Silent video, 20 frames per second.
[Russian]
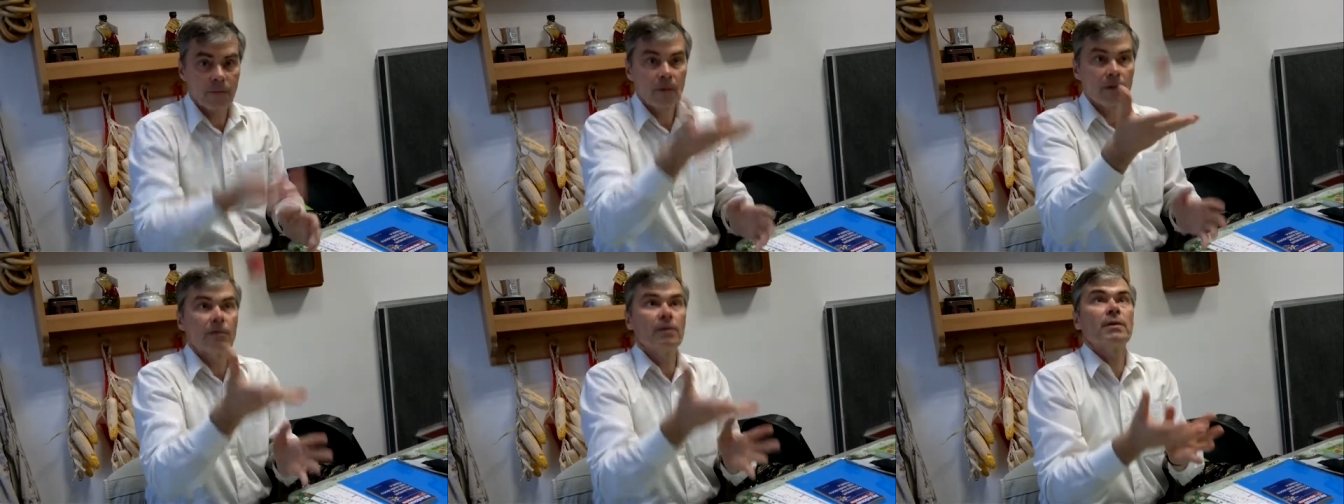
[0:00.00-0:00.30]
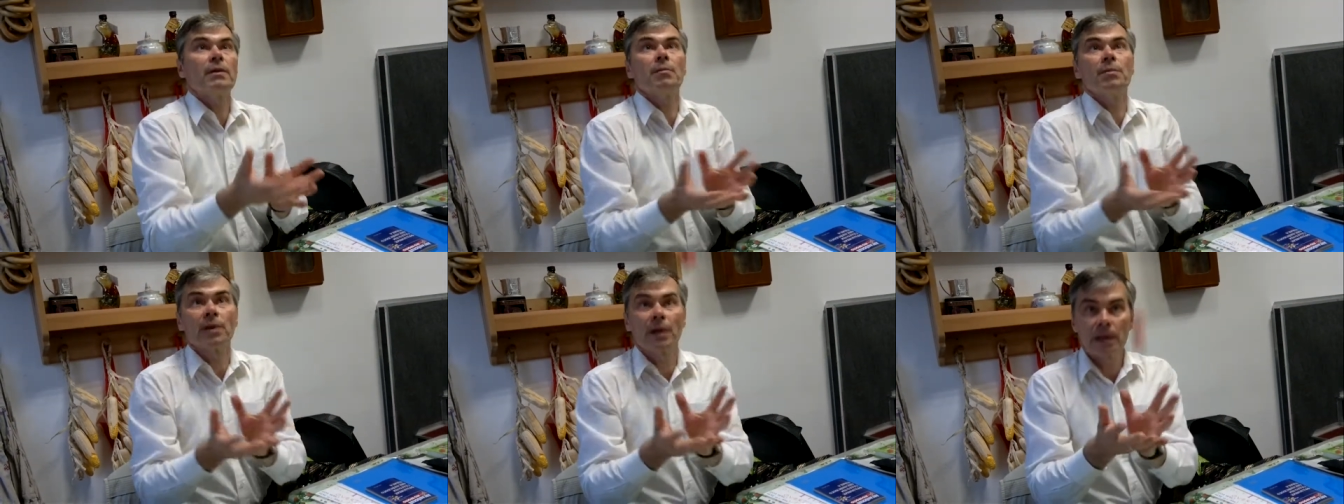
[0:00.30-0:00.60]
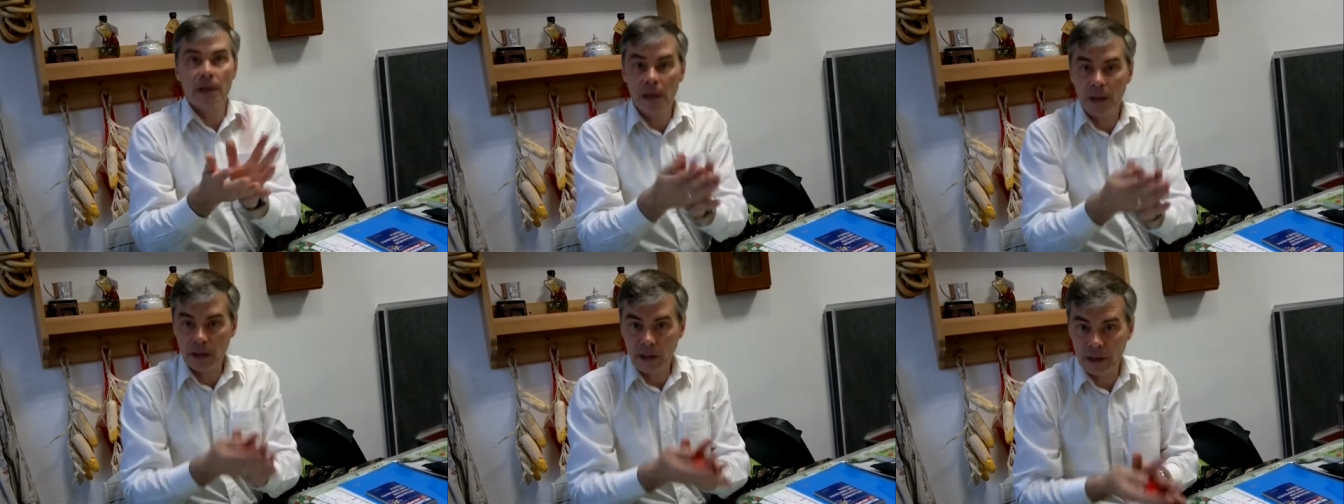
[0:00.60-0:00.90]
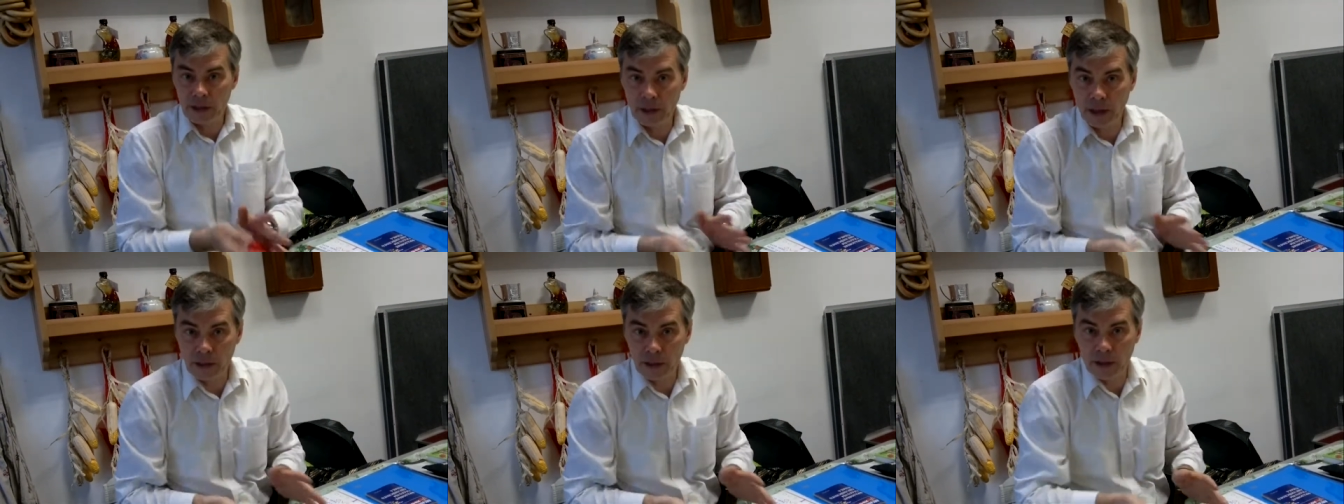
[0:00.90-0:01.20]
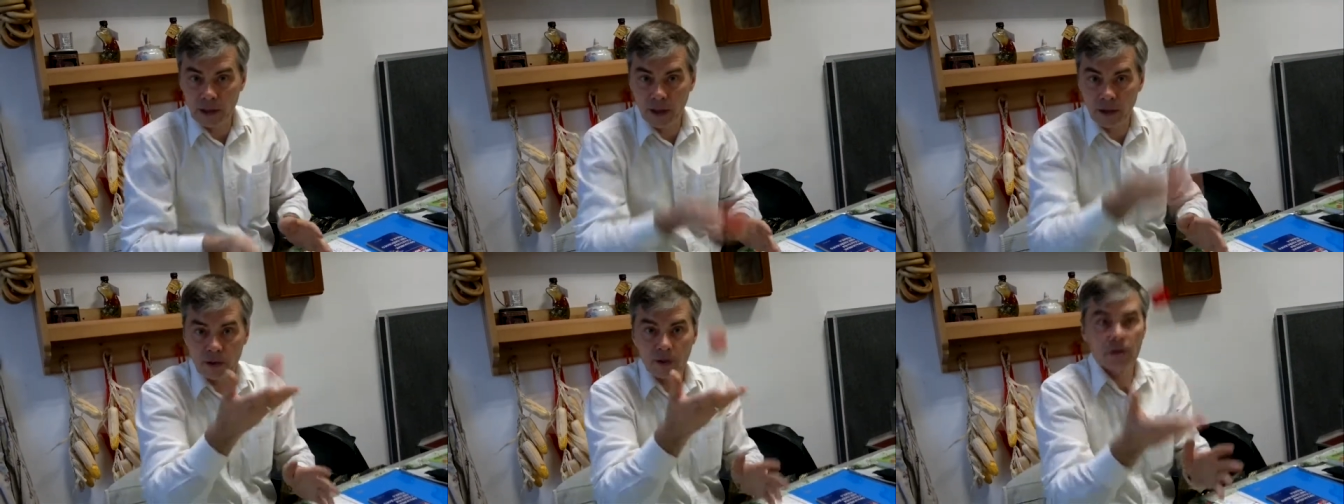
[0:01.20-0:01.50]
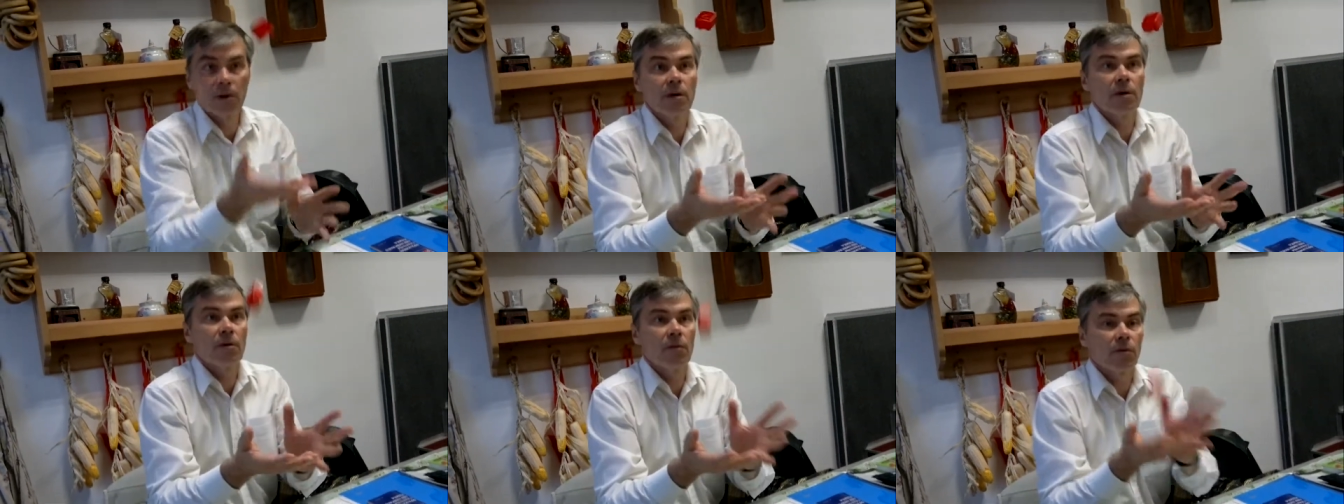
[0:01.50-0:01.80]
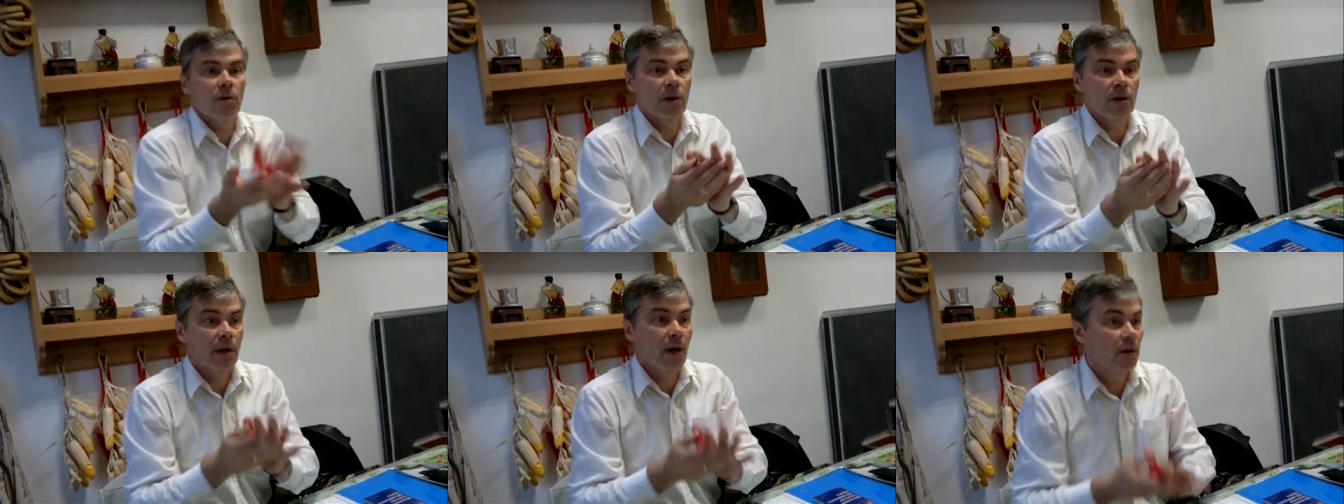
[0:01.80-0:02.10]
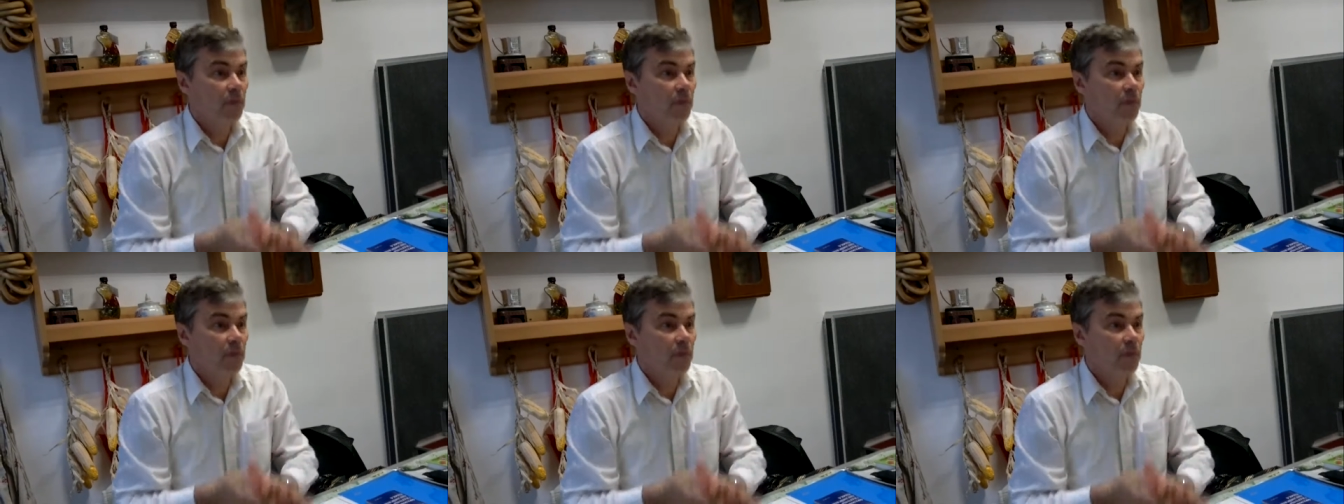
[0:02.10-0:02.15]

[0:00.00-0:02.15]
Видно меня, да, как я кидаю? Вот.